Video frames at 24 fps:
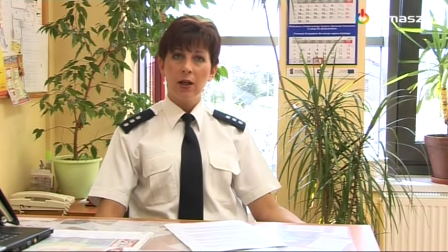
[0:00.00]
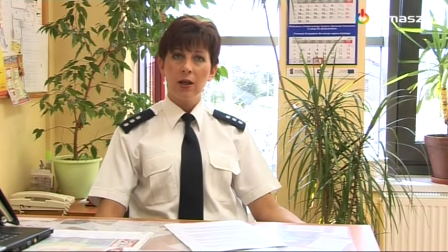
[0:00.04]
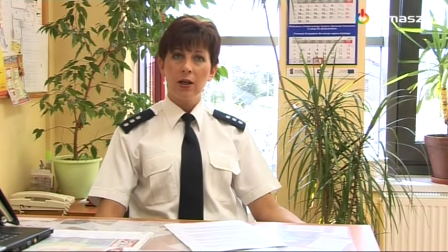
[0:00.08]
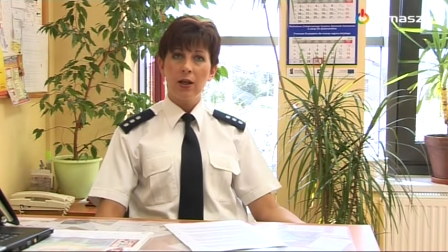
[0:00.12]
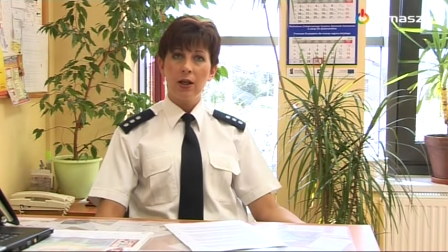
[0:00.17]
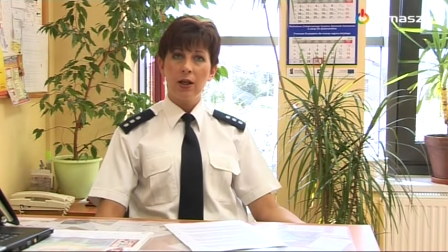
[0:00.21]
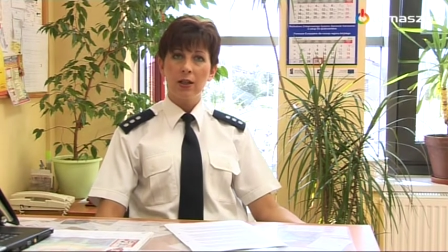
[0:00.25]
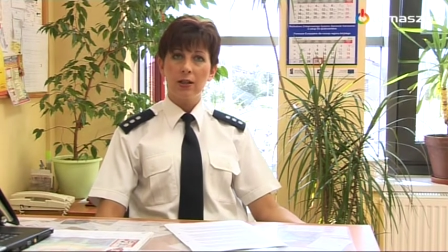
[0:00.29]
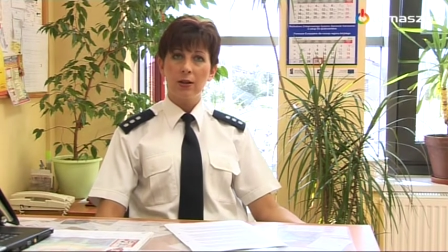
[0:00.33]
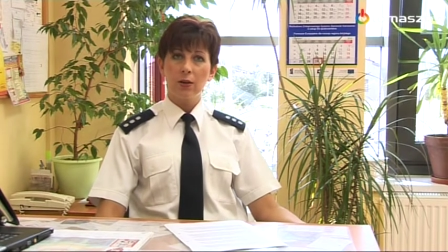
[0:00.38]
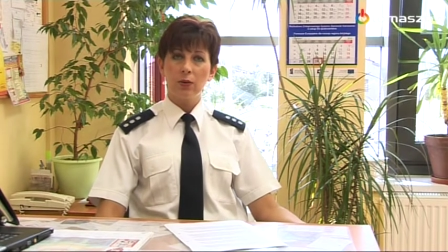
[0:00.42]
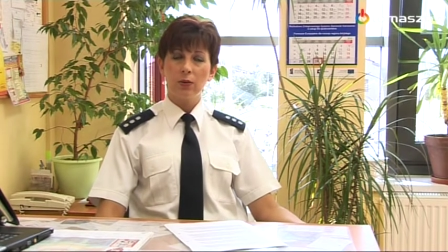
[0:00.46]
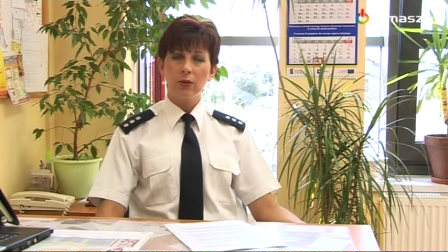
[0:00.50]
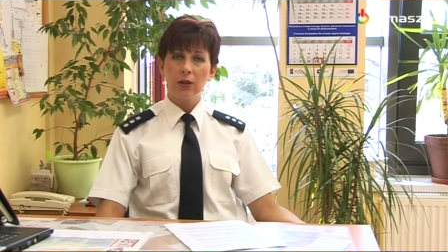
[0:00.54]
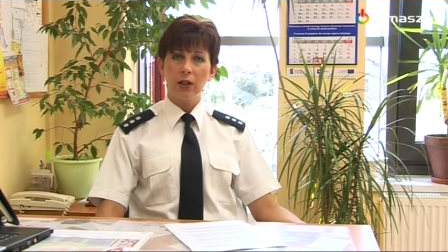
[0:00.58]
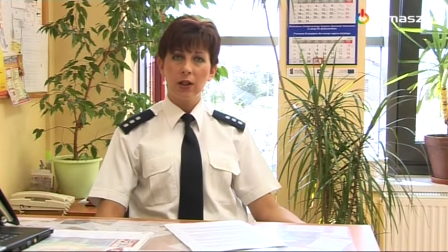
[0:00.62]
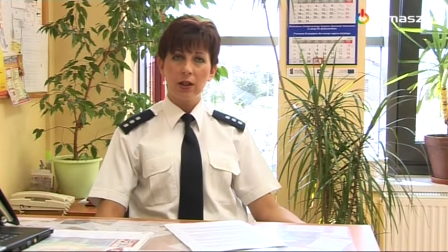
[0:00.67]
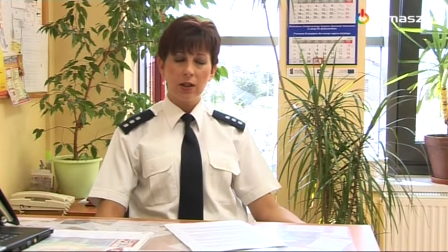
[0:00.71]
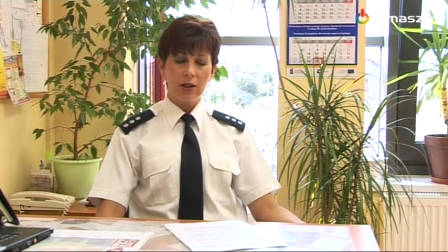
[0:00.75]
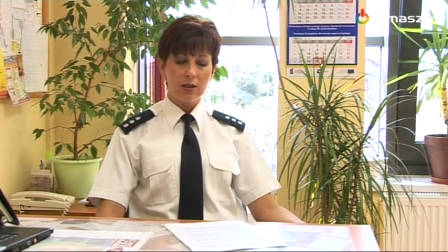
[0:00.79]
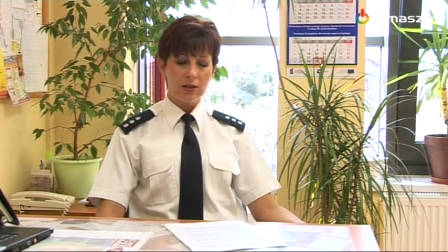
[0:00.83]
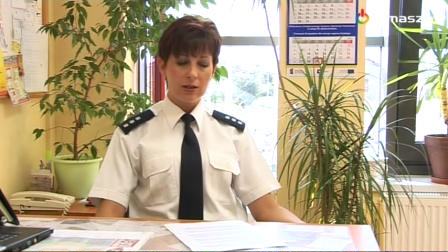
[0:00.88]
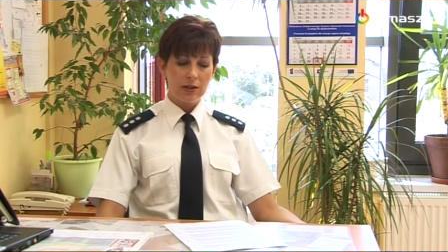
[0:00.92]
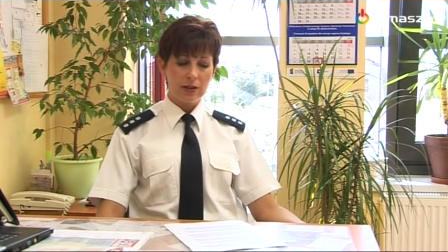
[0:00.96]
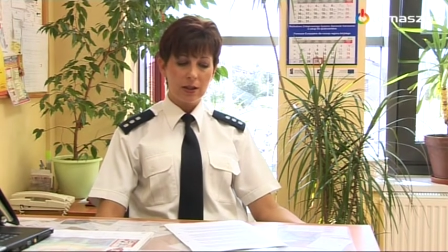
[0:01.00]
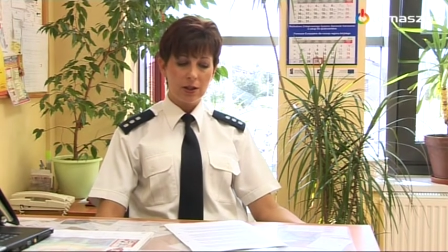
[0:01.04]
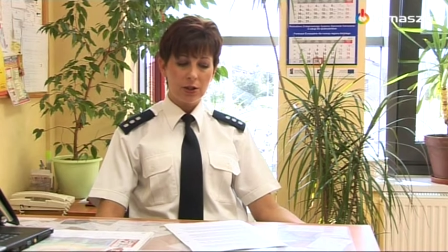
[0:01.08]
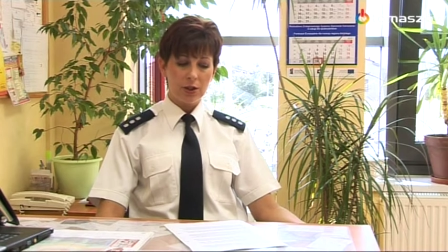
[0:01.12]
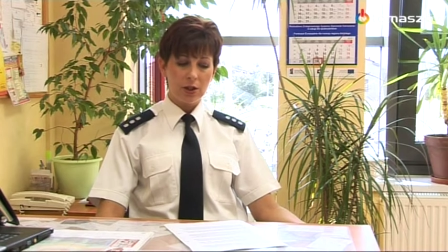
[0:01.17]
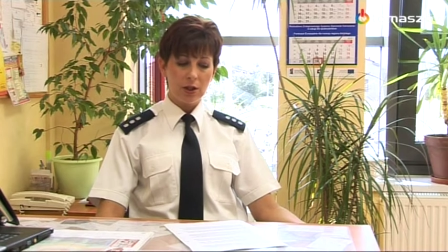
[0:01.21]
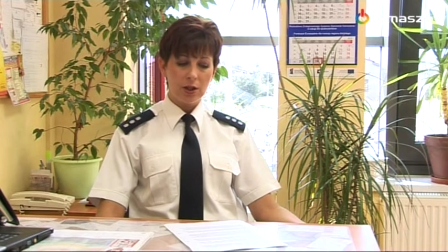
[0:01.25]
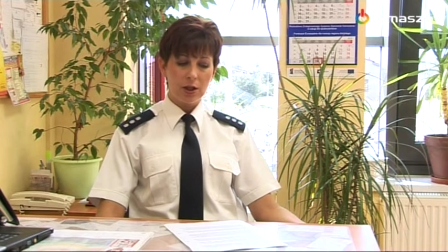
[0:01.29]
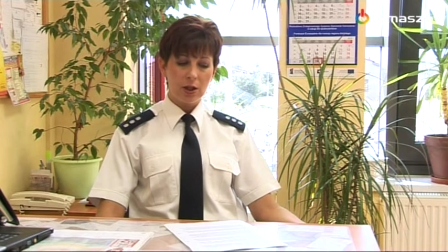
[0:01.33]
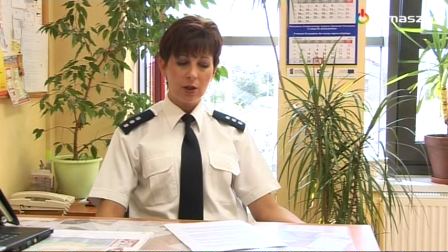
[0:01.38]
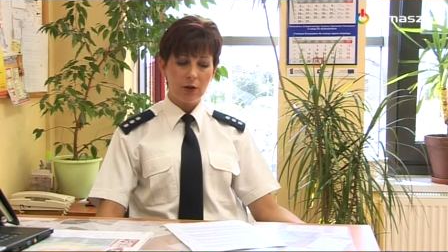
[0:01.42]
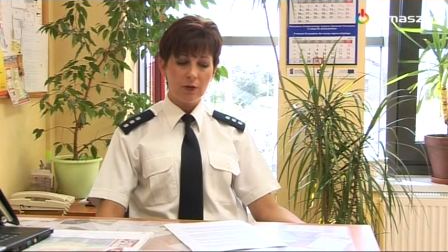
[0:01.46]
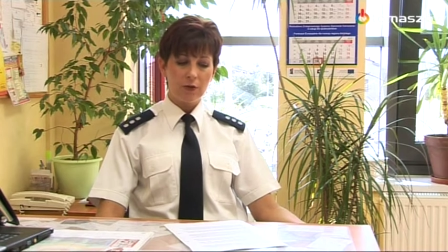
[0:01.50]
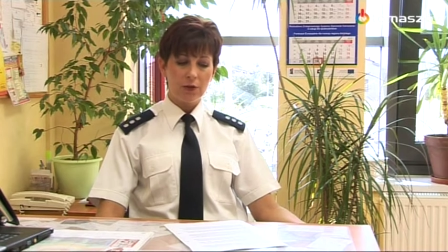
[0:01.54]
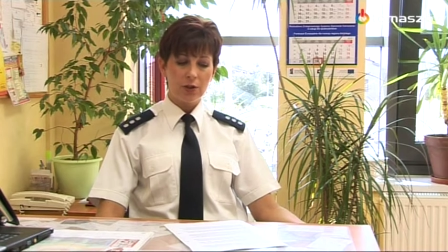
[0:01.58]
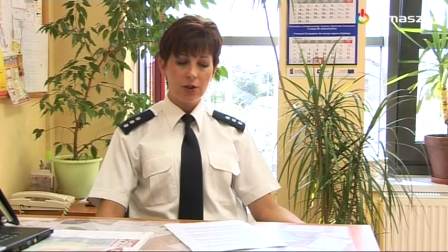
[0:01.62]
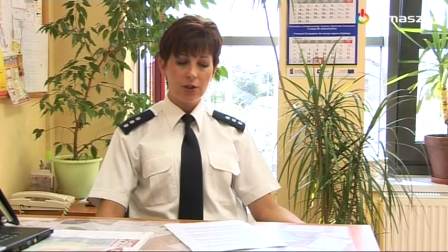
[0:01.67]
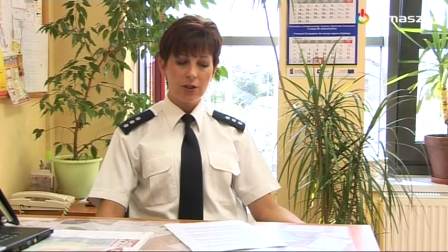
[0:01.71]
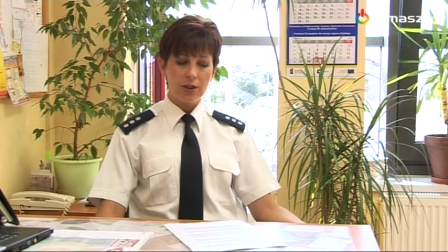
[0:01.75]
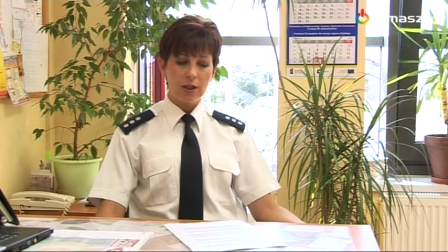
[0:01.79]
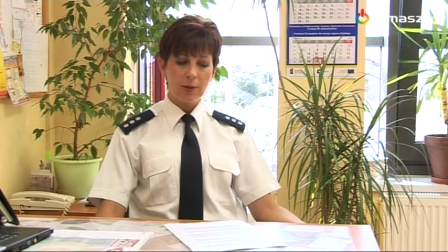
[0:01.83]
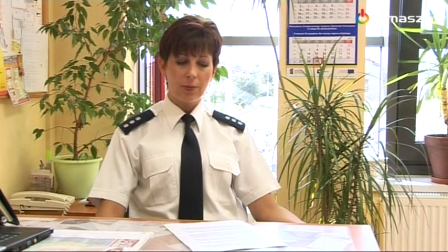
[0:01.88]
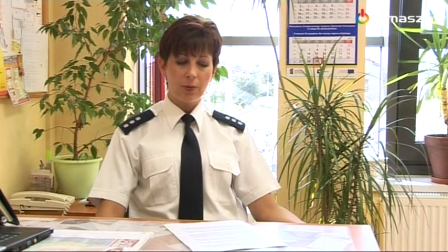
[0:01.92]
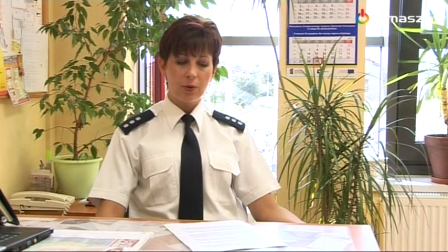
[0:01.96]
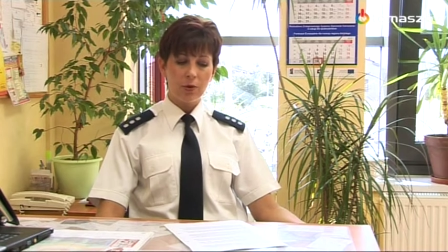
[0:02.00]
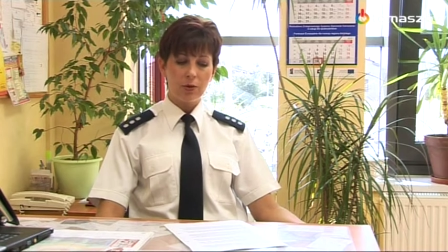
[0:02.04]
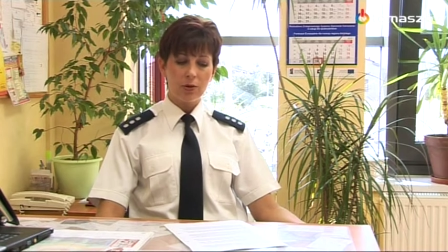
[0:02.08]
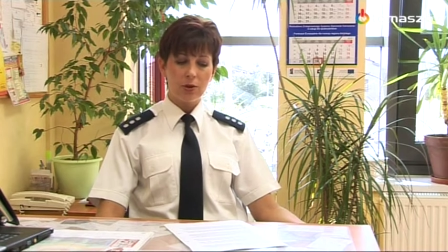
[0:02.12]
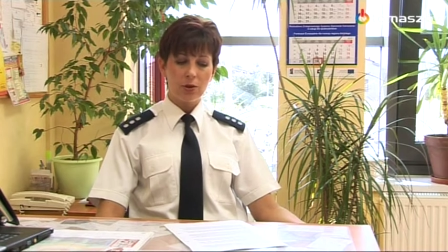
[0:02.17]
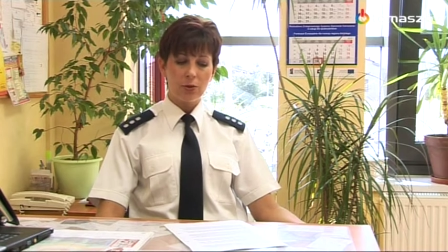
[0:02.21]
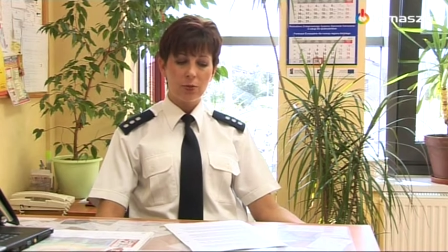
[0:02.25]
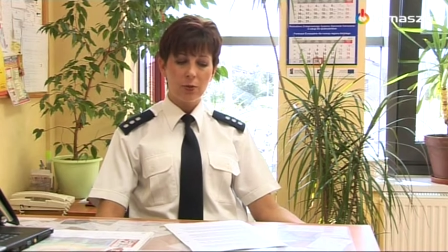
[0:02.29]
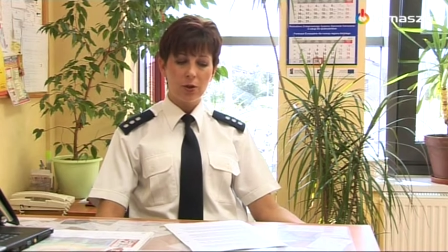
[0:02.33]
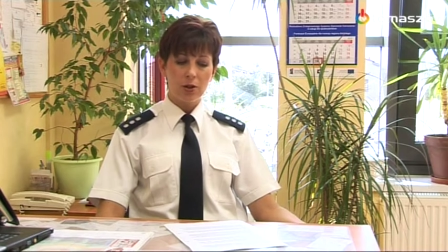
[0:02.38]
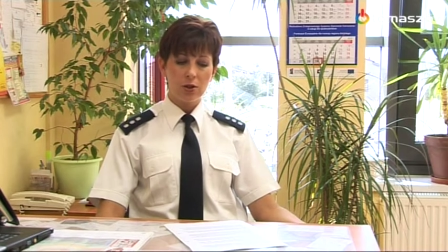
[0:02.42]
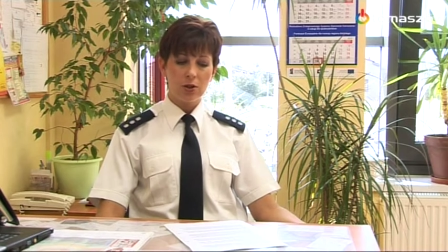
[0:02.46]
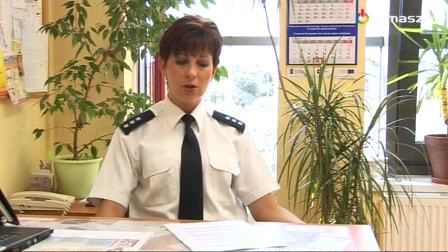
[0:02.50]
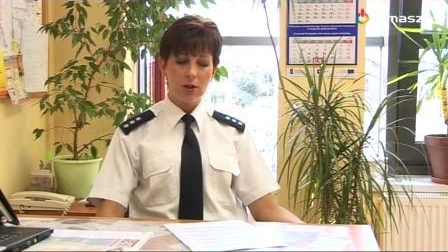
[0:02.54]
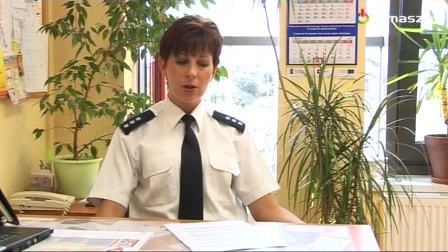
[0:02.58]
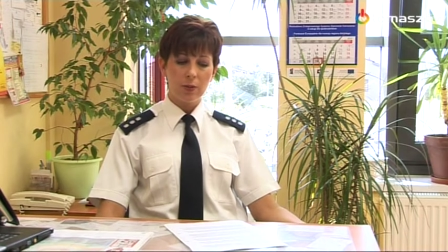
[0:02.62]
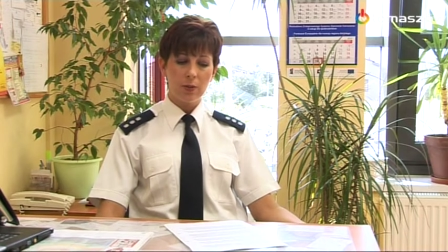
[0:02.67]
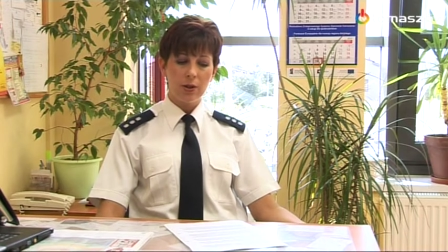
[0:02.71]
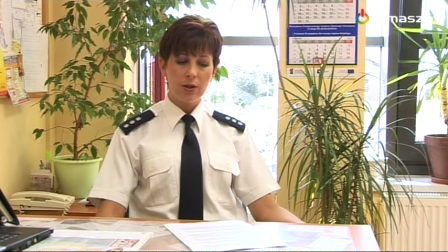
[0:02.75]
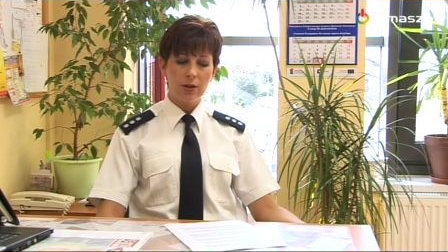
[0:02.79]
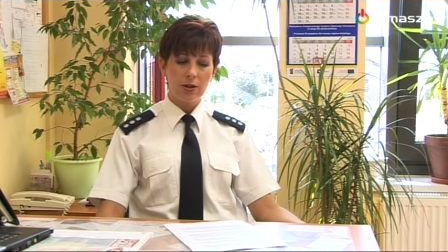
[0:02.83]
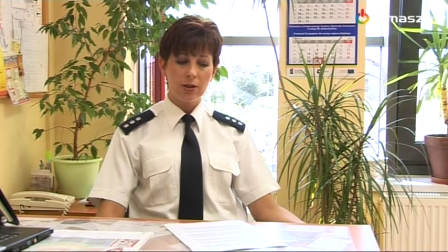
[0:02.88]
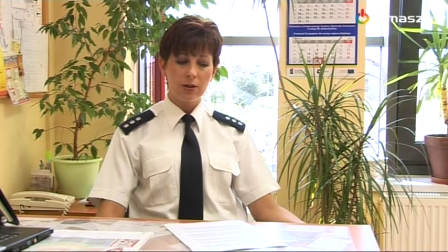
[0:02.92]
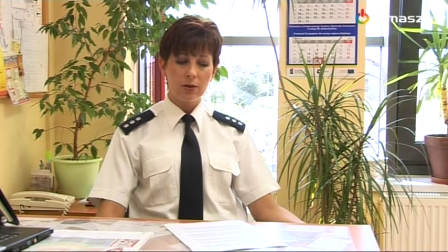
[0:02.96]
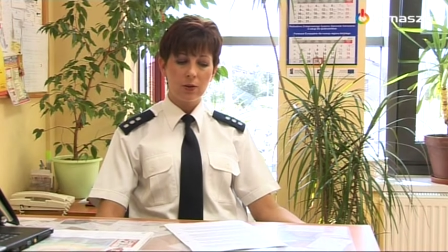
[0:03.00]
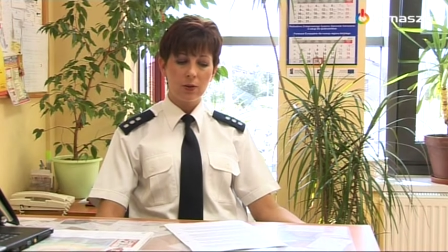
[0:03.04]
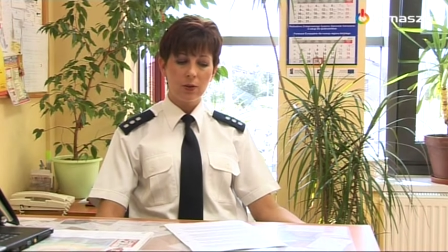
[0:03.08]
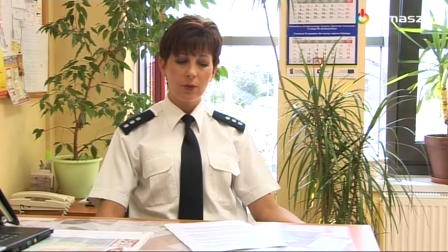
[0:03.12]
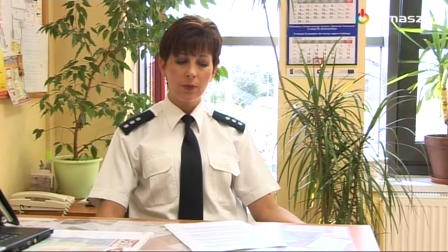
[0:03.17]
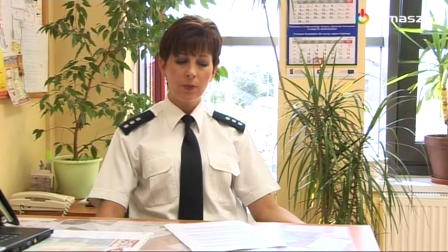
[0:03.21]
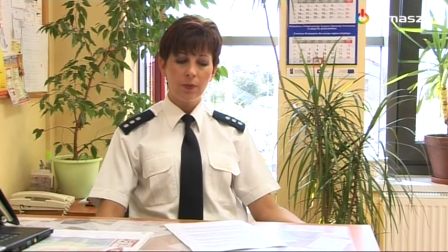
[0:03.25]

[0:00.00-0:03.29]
Na skutek zderzenia rowerzysta poniósł śmierć na miejscu.